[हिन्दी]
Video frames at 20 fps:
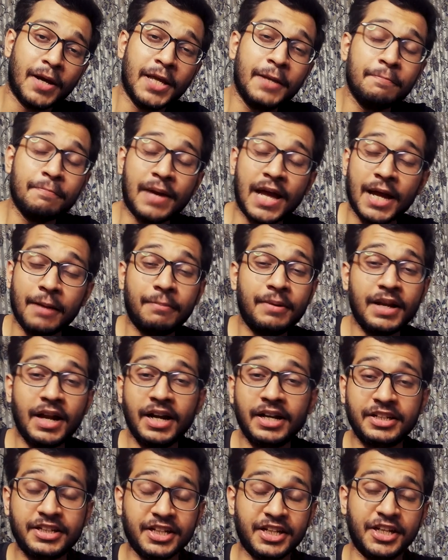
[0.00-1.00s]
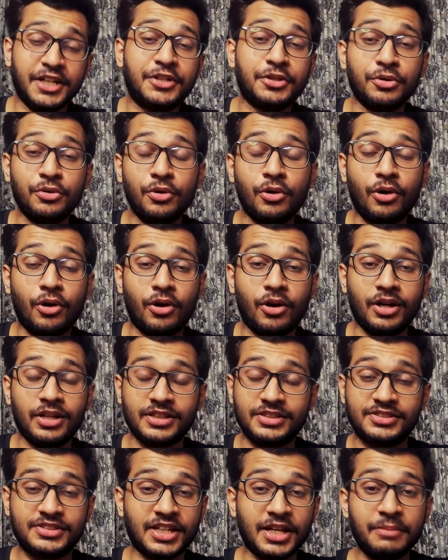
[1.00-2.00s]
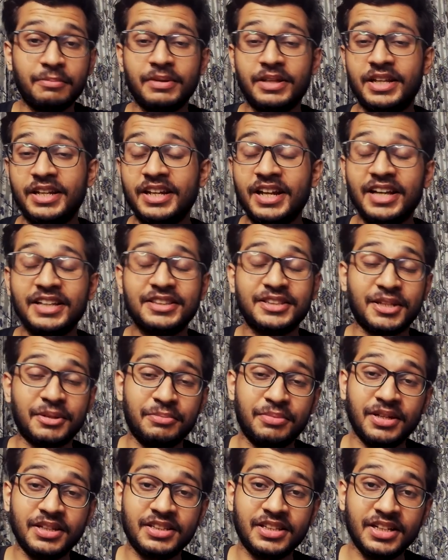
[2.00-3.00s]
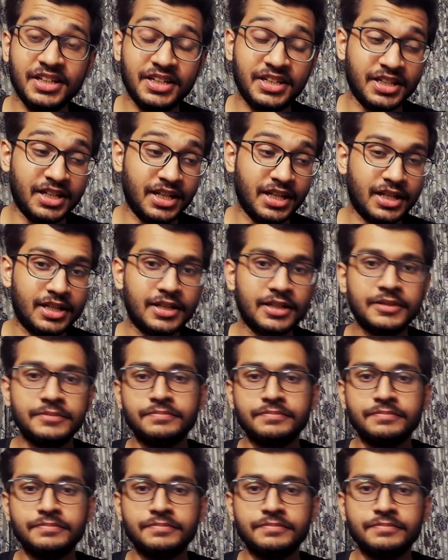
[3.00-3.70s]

भाई मैं बड़ा टेट हूँ और इस टाइम मेरी ना तबीयत नहीं ठीक